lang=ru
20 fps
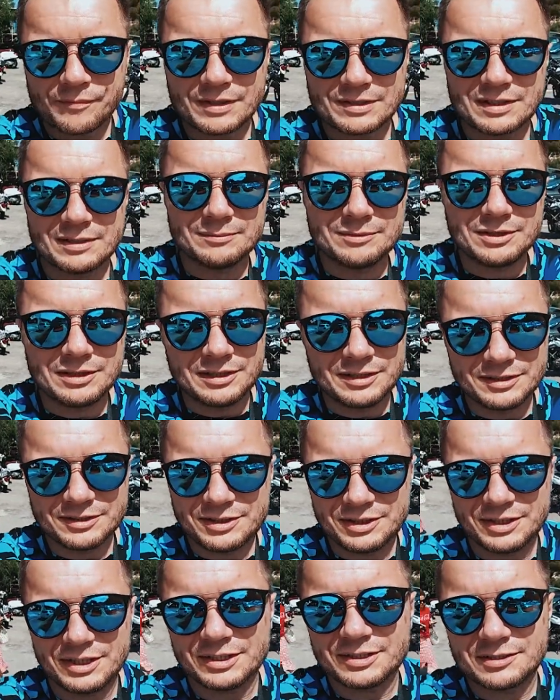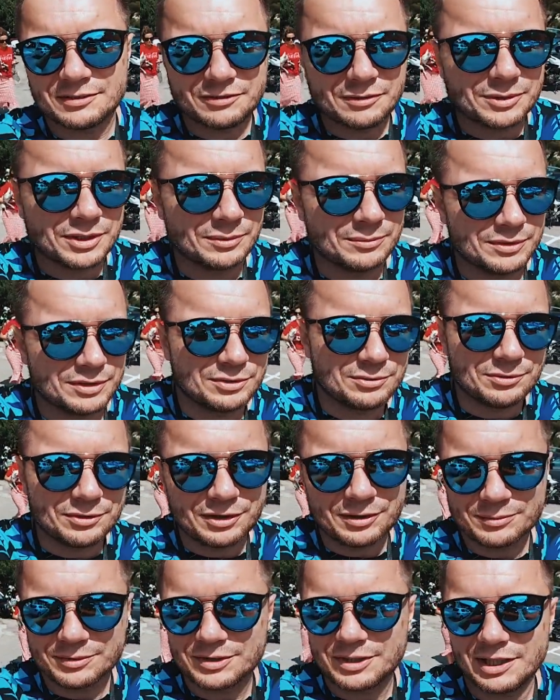На самом деле интересно вообще. Мы с
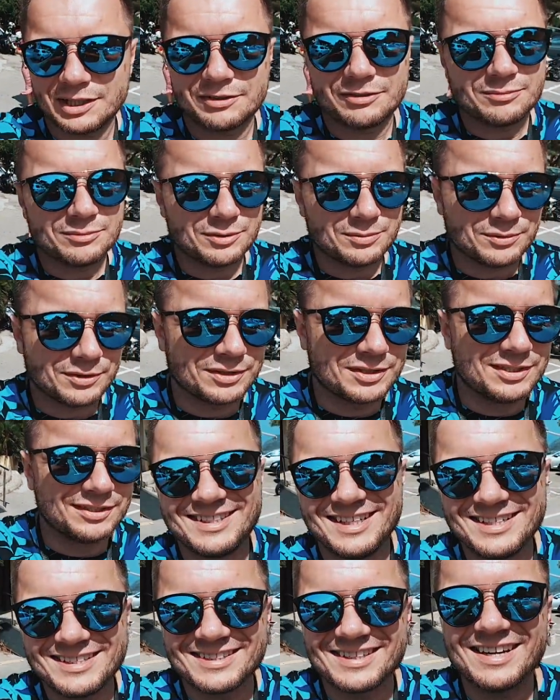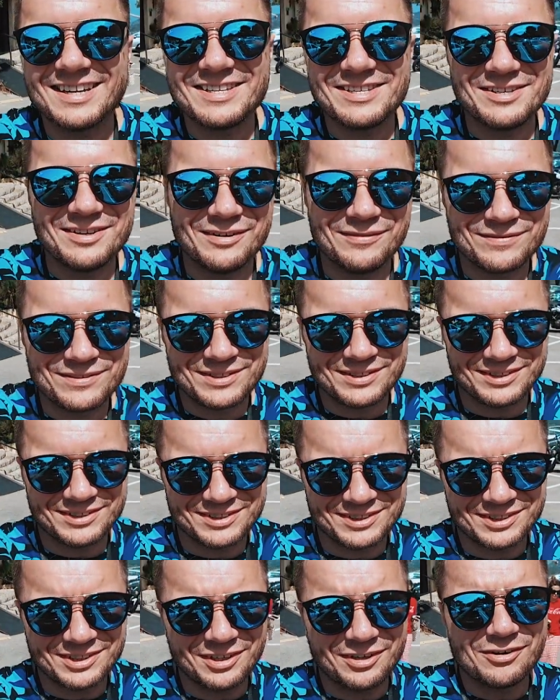Цюрихом сталкиваемся просто день за днем все
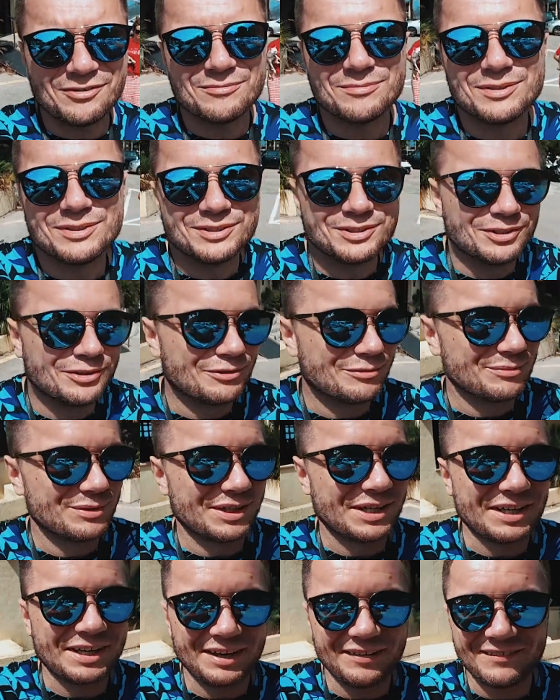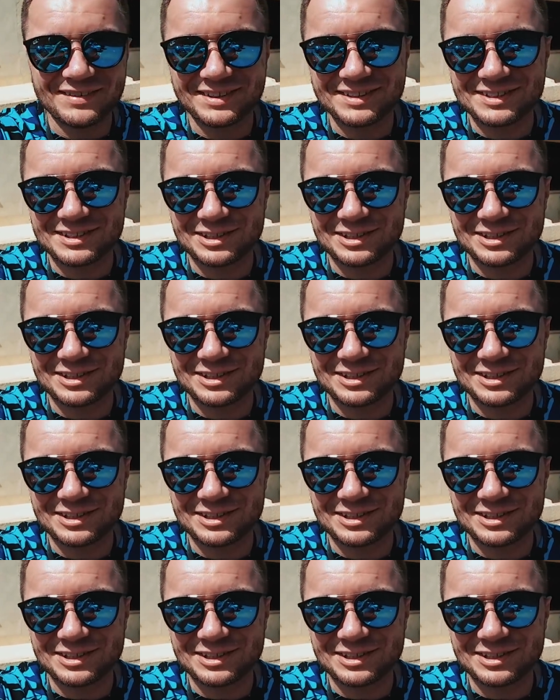с новыми и новыми какими-то